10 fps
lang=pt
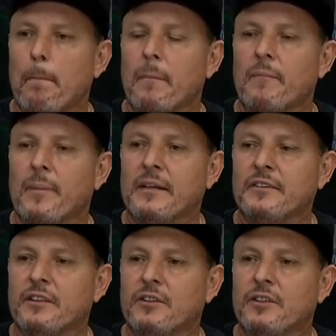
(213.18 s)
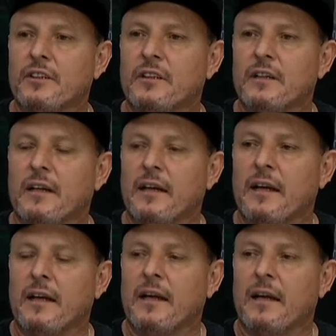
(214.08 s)
para a gente
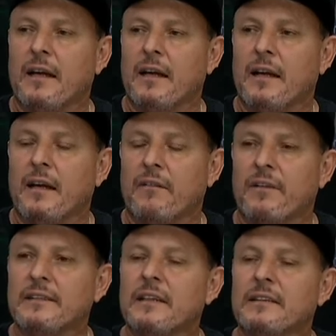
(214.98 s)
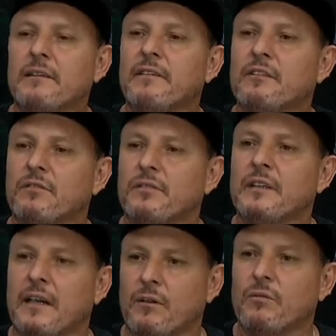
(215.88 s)
é, fazer esse evento
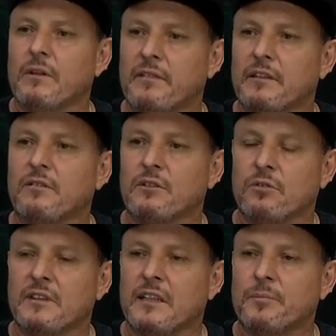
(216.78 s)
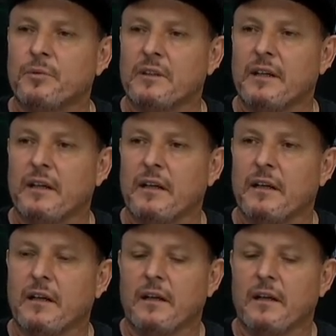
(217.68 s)
virar um evento de sucesso, porque